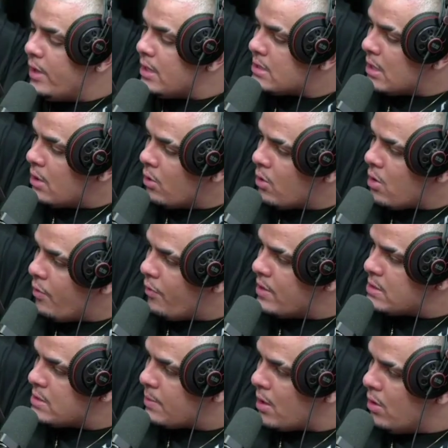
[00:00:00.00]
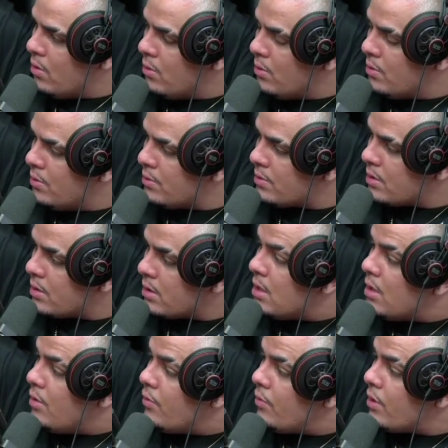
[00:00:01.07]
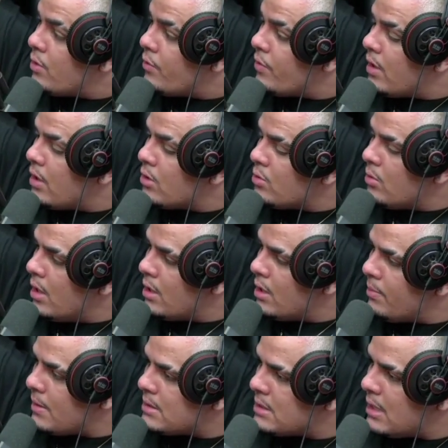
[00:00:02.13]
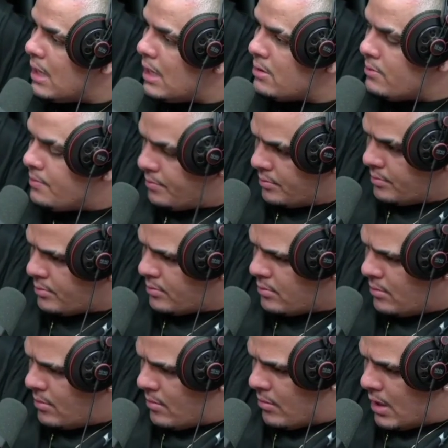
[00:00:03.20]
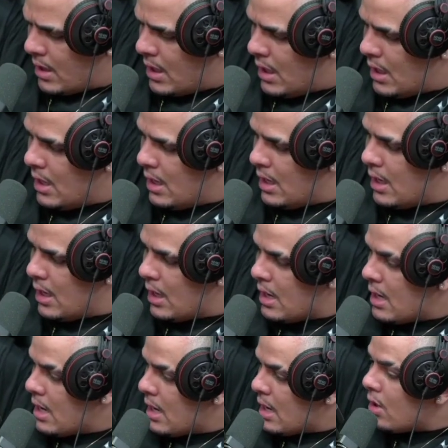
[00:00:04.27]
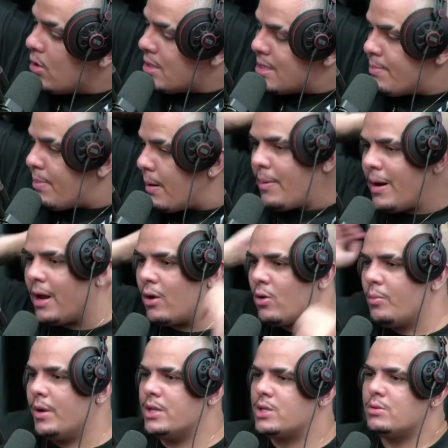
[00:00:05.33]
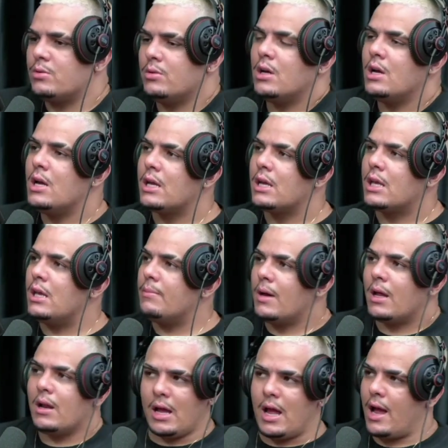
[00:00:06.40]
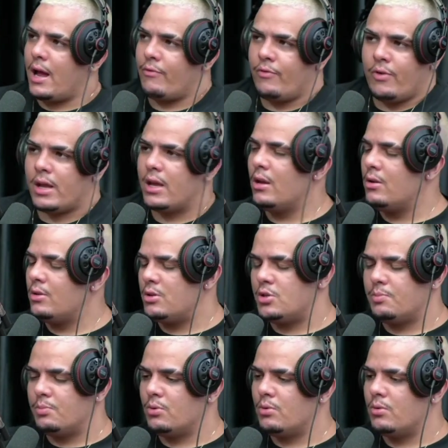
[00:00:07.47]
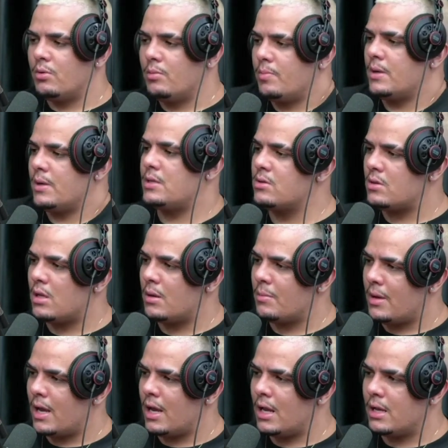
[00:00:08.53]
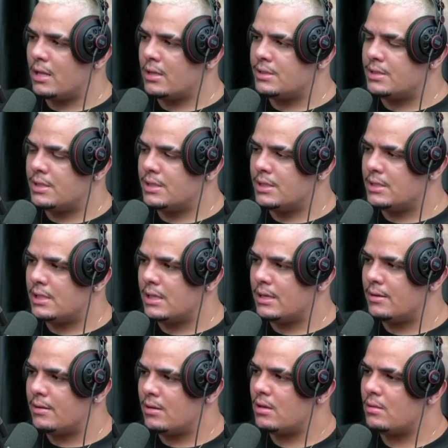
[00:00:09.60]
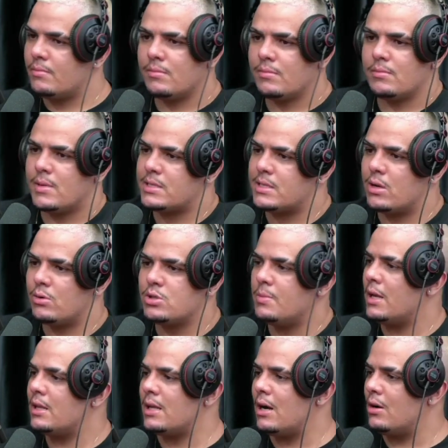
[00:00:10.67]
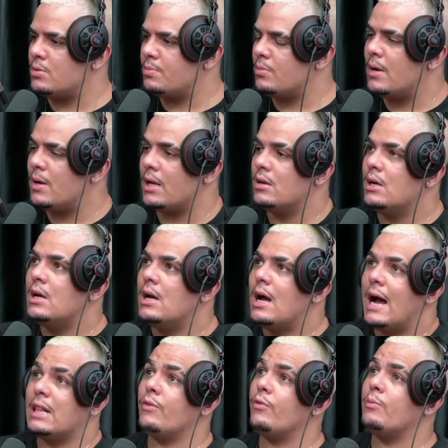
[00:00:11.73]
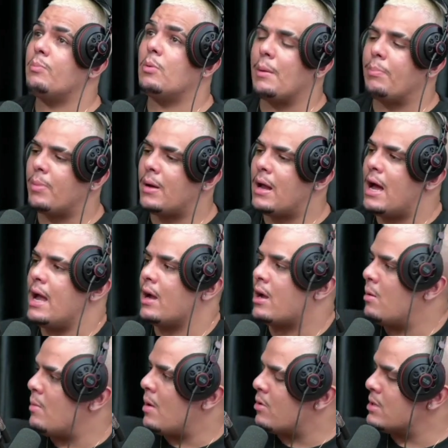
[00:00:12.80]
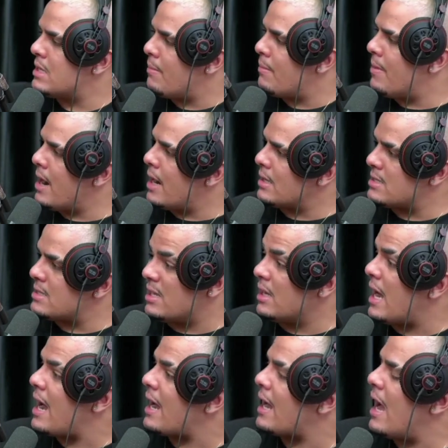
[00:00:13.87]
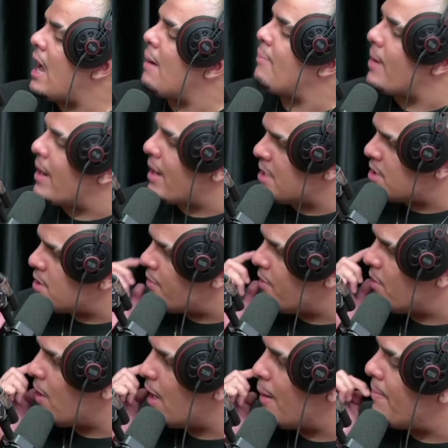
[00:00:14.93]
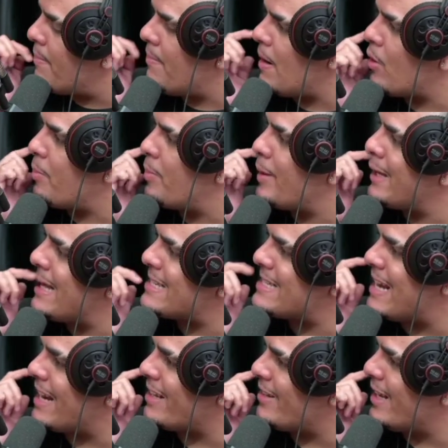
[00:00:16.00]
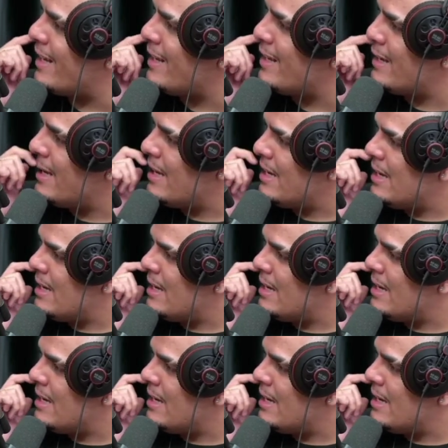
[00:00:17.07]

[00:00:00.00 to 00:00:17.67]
fiz, o que eu fiz porque eu foi no final do ano passado que eu desci pra praia com o Mítico. Que, mano, é, foi aquilo de, tipo, preciso também de ser minha saúde mental. Tipo, mano, ainda fui pra uma praia, que é uma coisa aberta, assim. A, a praia que a gente ficou era bagulho pique deserto, né? Era pique